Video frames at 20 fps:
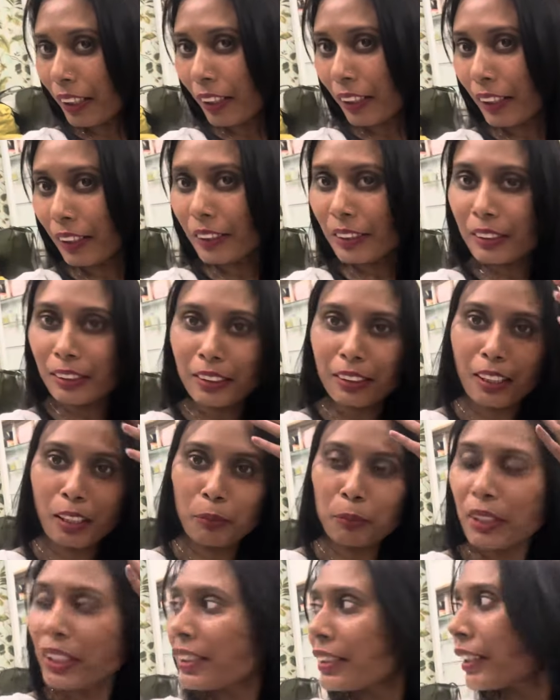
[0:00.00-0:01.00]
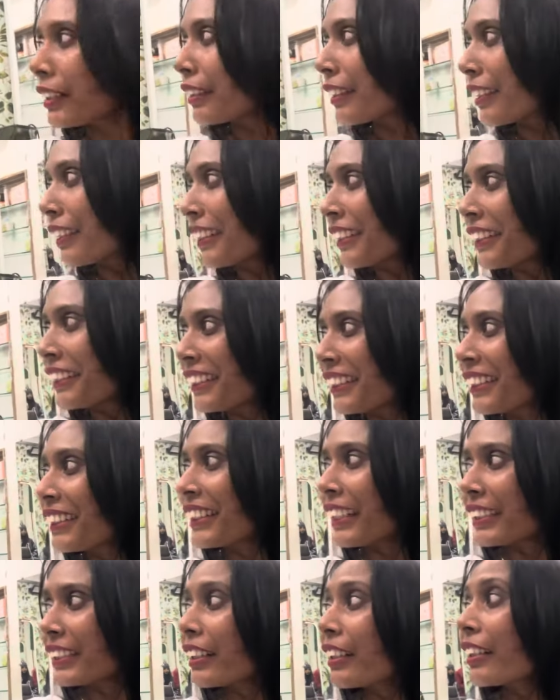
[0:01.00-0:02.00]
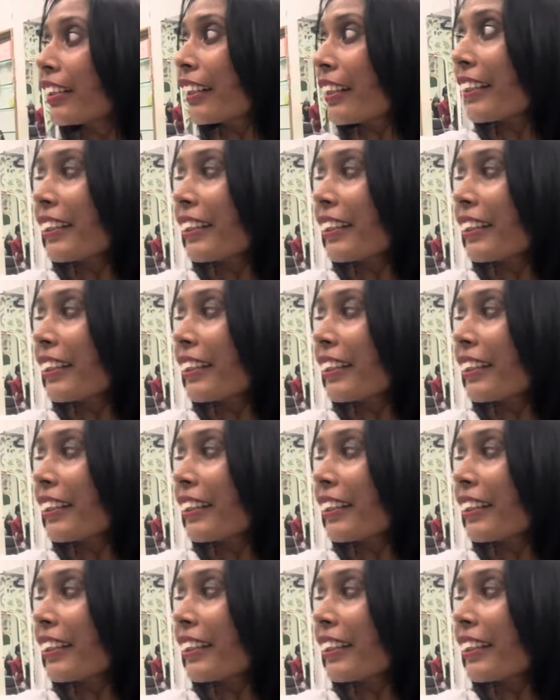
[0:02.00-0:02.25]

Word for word: कट है जैसे कि आप देख सकते हैं कैसा लग